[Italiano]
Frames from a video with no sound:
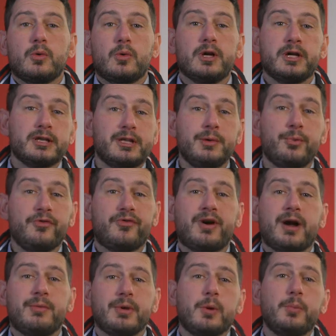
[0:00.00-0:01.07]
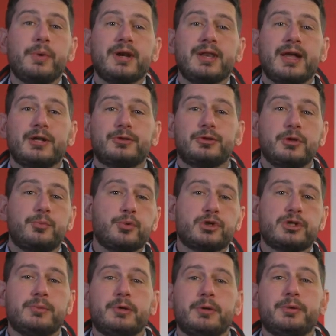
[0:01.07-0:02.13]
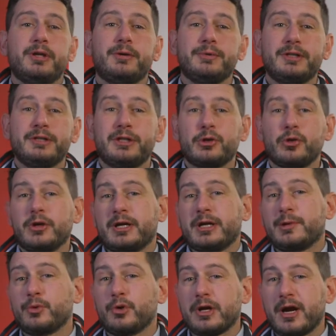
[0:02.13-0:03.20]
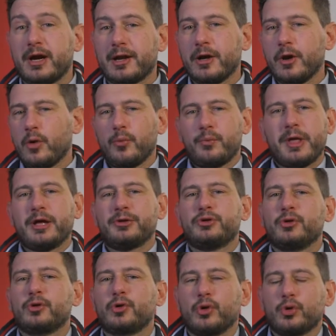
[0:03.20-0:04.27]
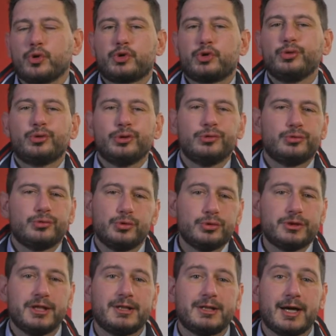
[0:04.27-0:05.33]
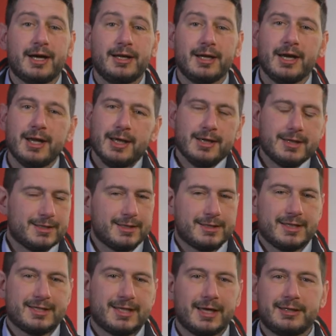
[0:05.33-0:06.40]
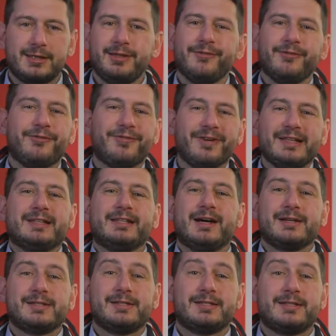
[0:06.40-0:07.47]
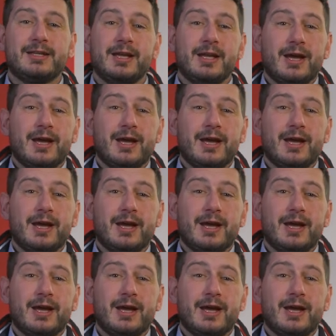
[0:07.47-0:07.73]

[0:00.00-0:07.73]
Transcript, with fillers: Qualche tempo fa abbiamo parlato dei possibili abbinamenti con la carbonara, un piatto conosciuto in tutta Italia. Siete stati fantastici.